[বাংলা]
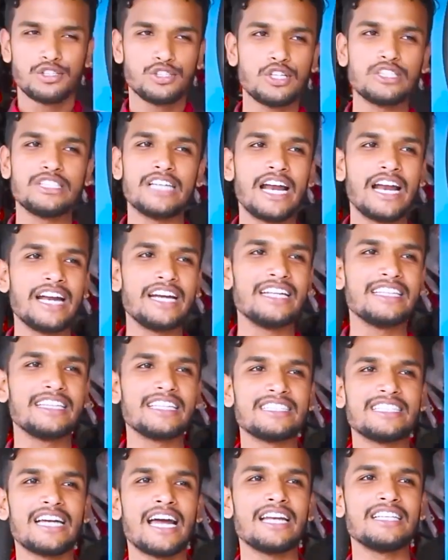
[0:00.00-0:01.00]
সো যারা
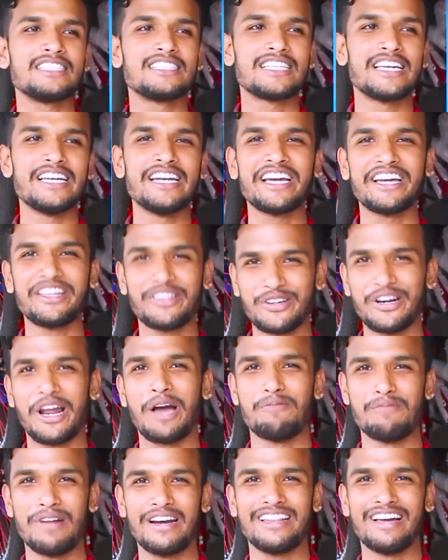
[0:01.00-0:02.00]
নিতে চান স্ক্রিনে কিন্তু
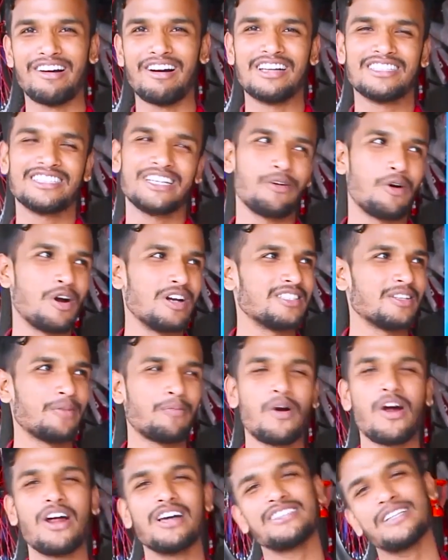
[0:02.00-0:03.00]
নাম্বার দেওয়া আছে
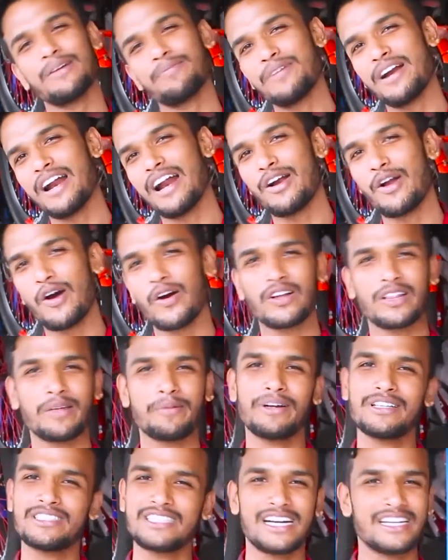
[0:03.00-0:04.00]
হোয়াটসঅ্যাপ করা আছে আপনারা নক
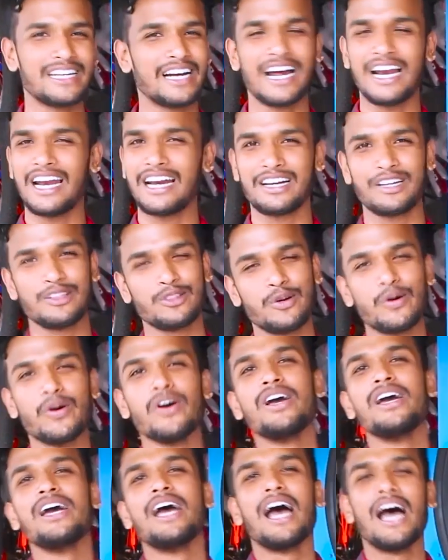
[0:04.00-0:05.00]
দেবেন চারটা কালার কিন্তু
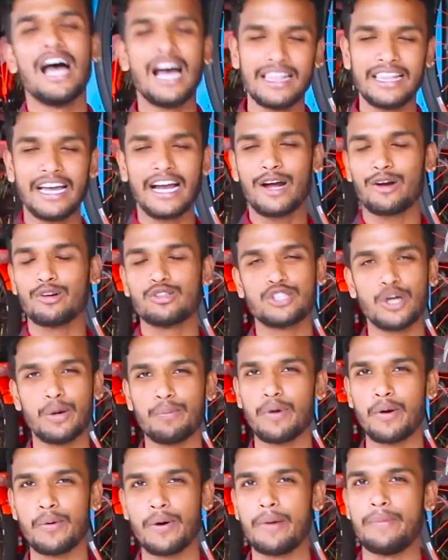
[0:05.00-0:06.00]
দেখানো
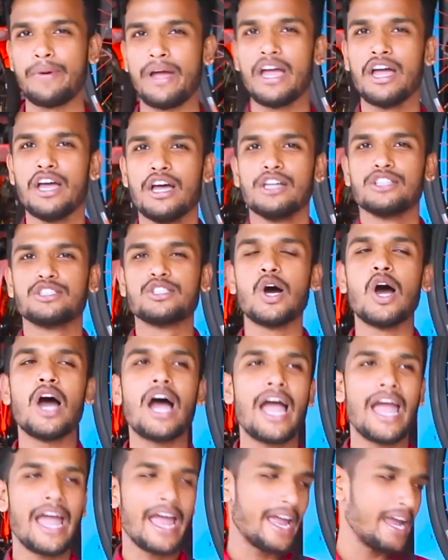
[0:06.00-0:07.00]
সম্ভব হবে সো
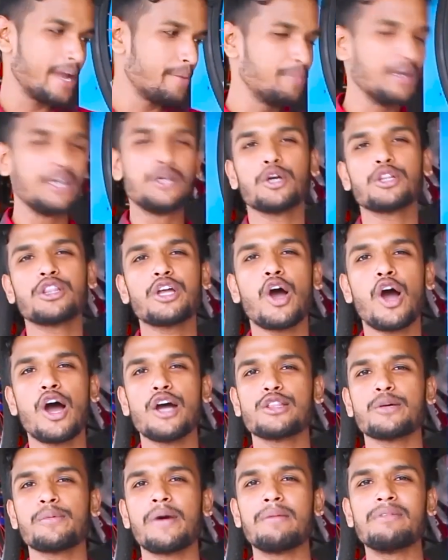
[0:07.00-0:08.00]
এই ভিডিওতে
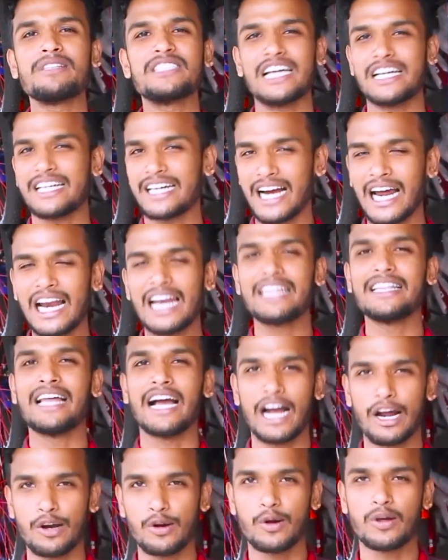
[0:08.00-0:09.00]
হয়তো আমি চারটা কালার
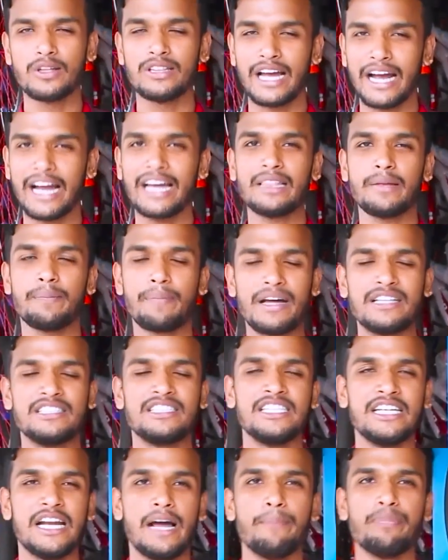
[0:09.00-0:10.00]
দেখানো দেখাতে
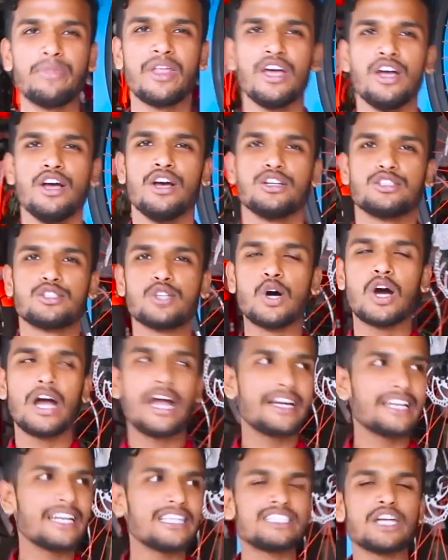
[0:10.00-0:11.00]
পাচ্ছি না সো
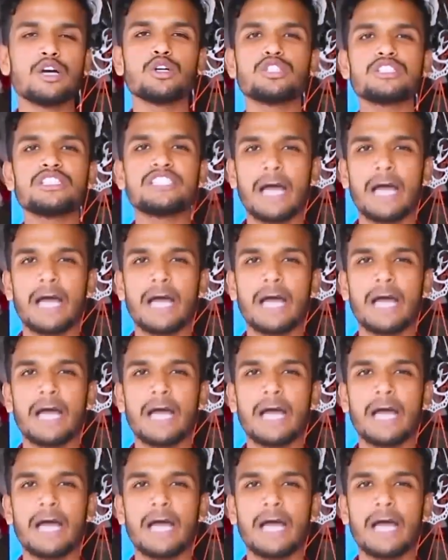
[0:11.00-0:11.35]
এটা যেহেতু